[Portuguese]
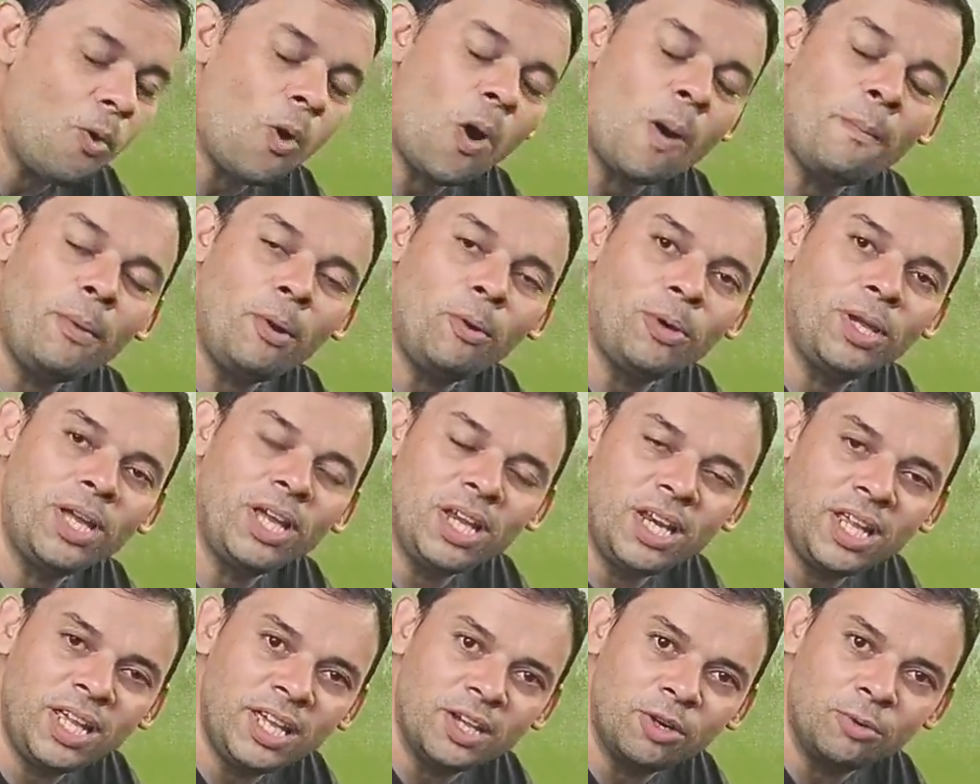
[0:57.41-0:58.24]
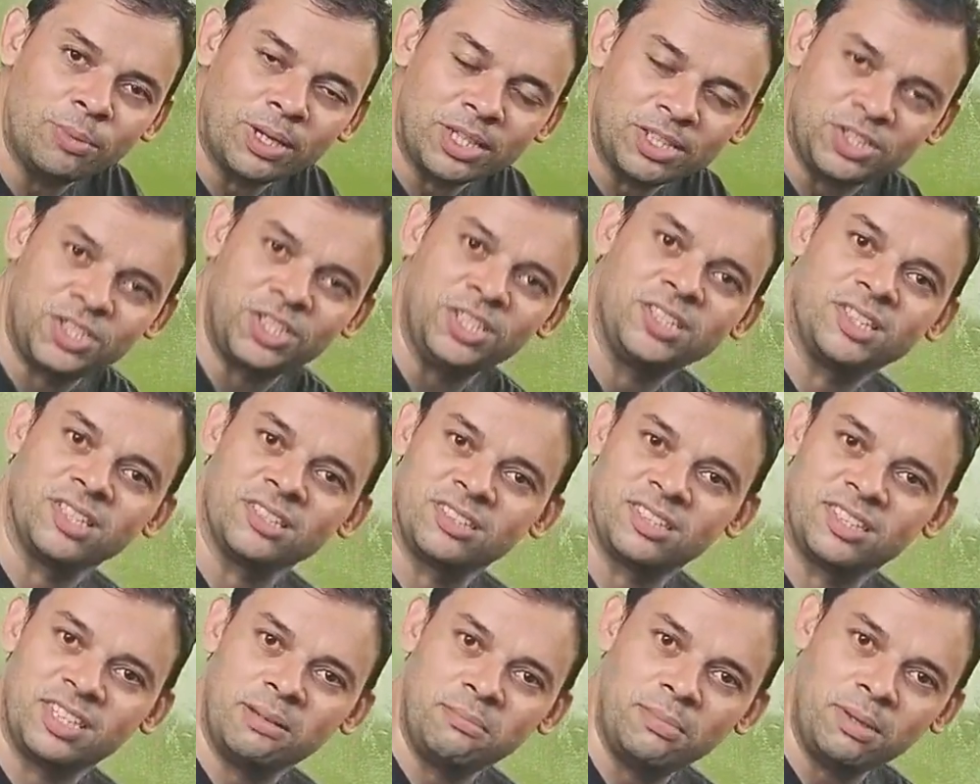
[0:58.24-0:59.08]
Como eu queria uma tinta
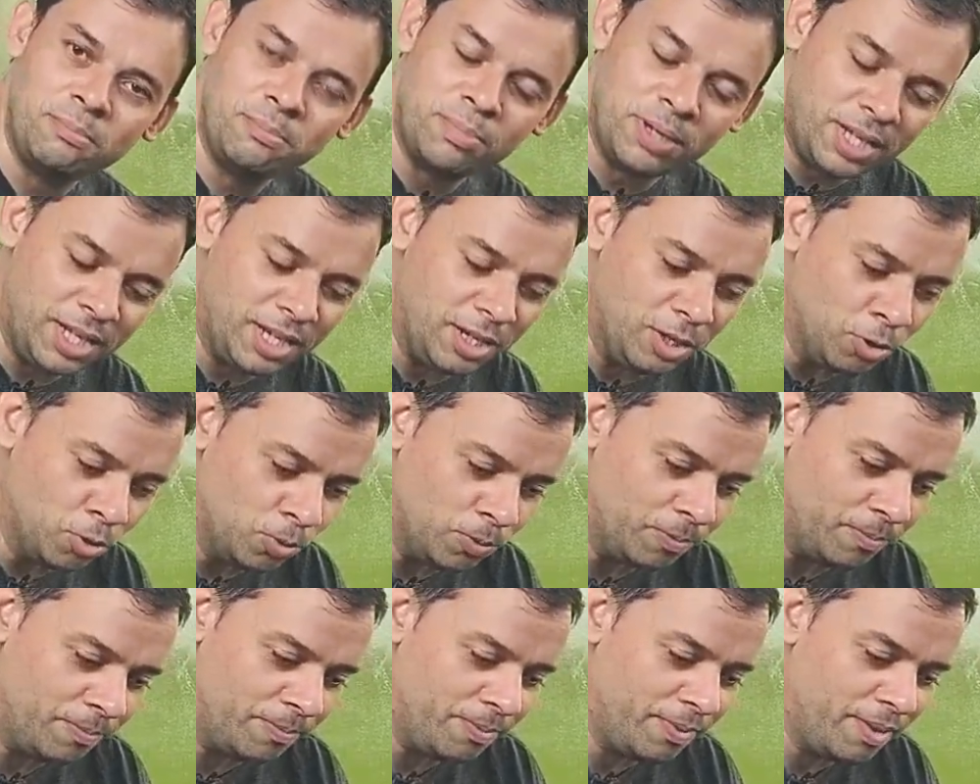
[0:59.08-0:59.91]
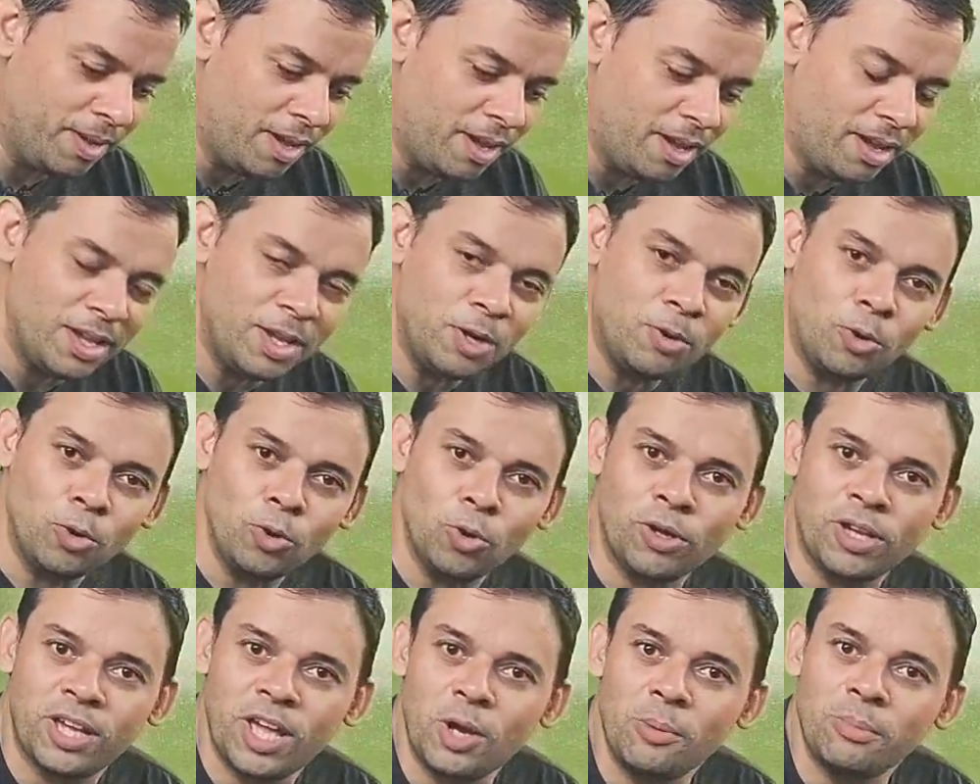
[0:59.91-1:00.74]
semi-brilho e
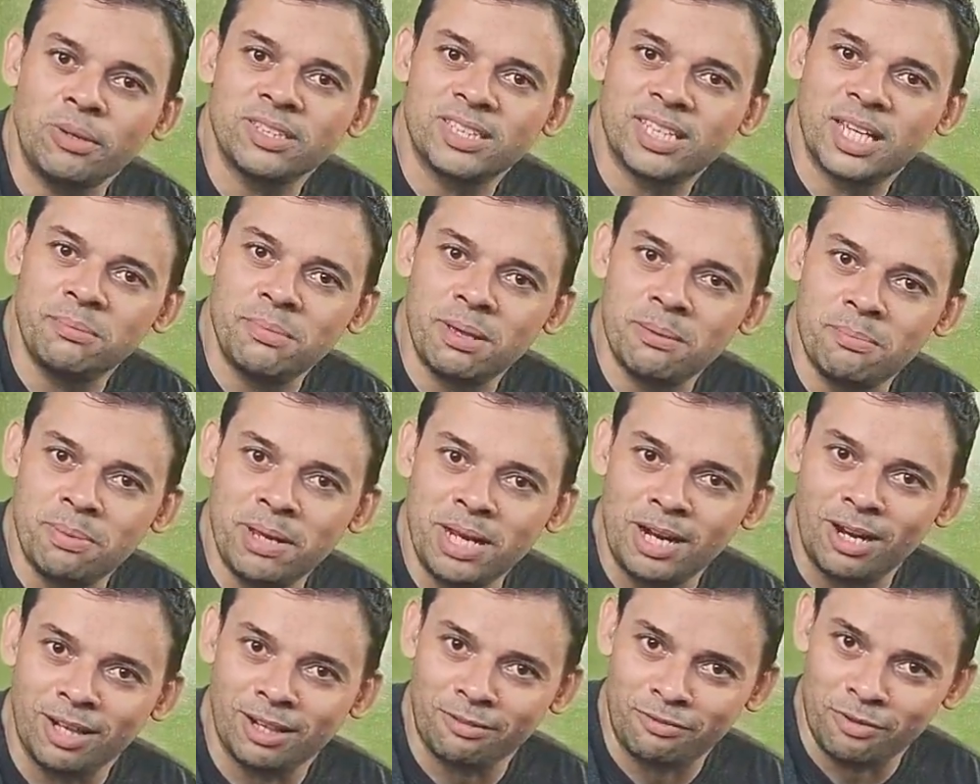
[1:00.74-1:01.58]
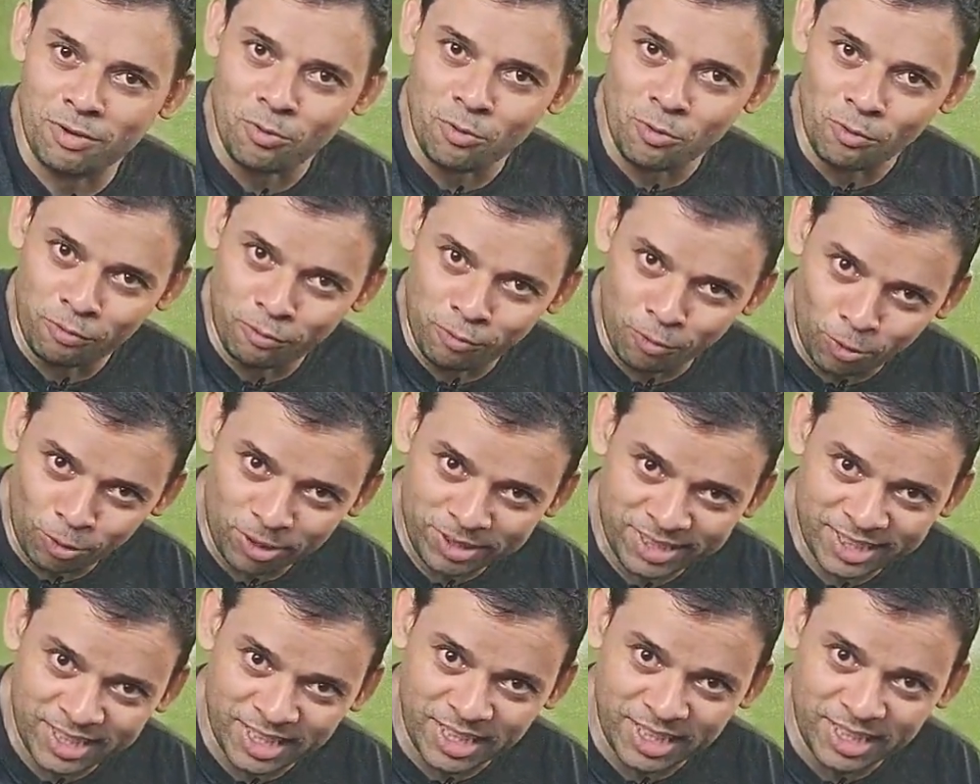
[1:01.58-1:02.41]
coloquei uma semi-brilho ela ficou
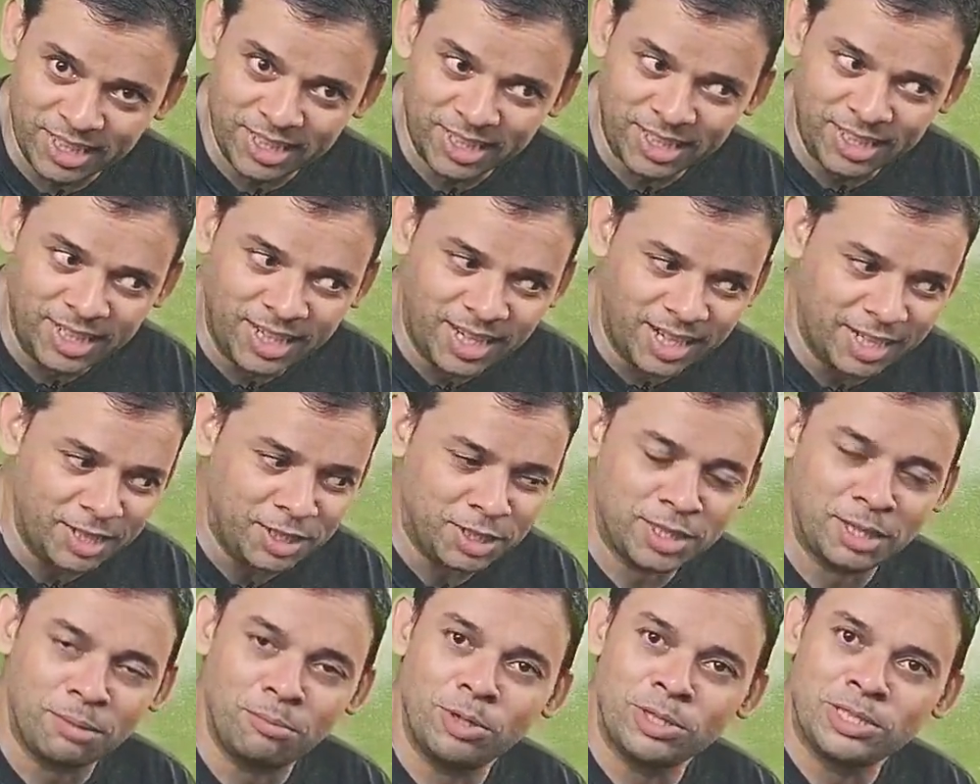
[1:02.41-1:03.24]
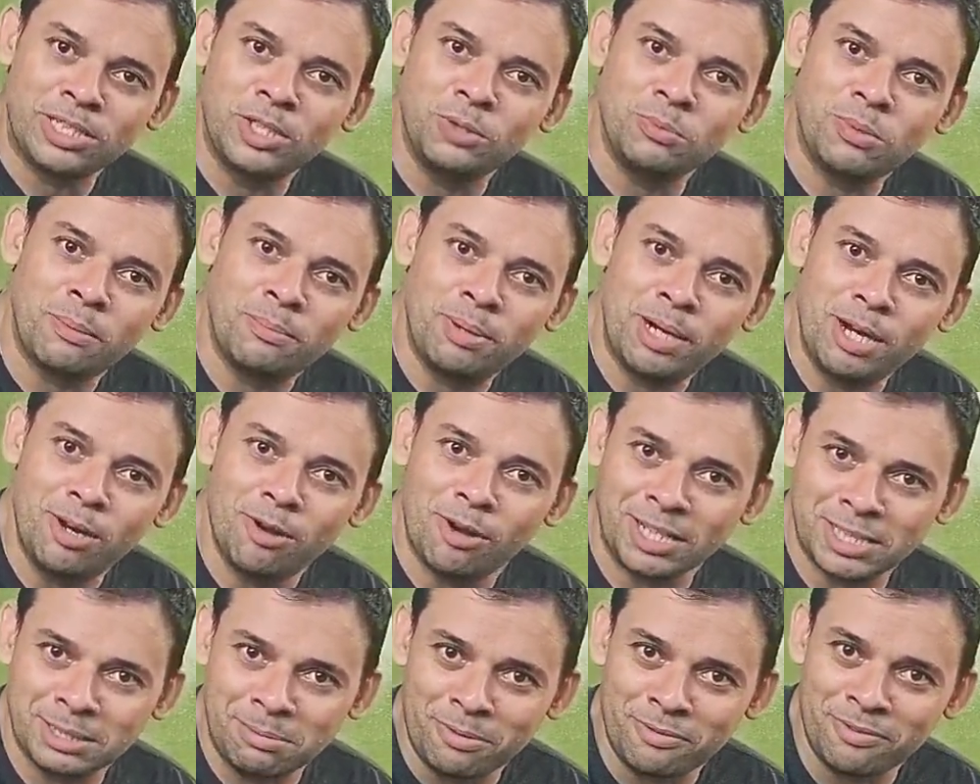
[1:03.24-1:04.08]
fosca, a gente está botando uma
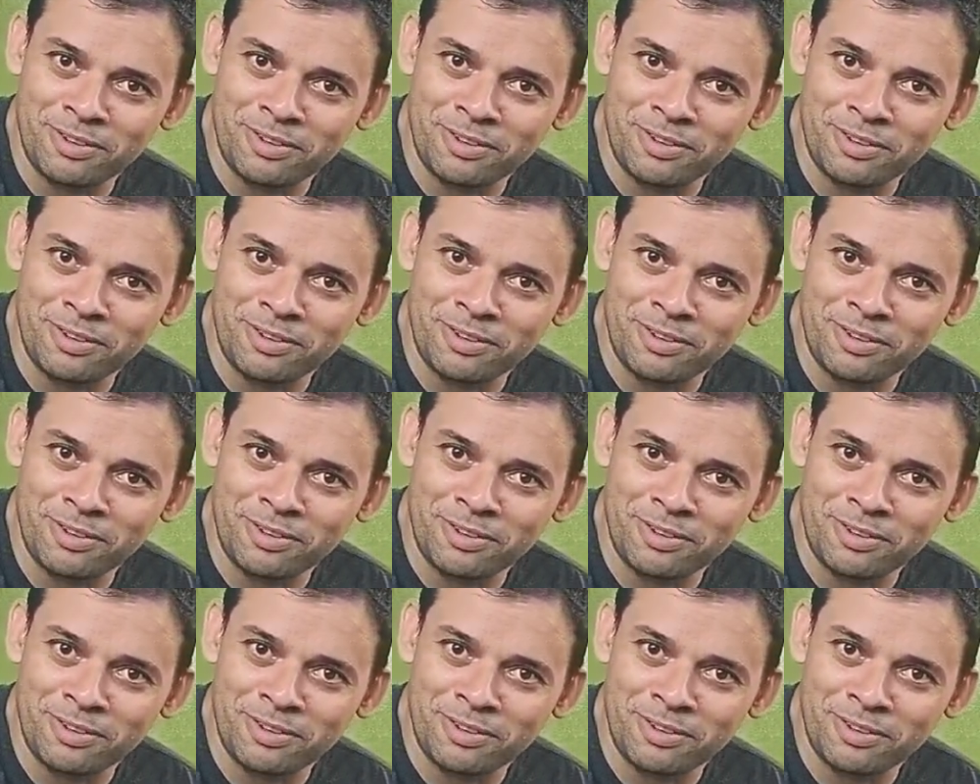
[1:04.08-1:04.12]
brilhosa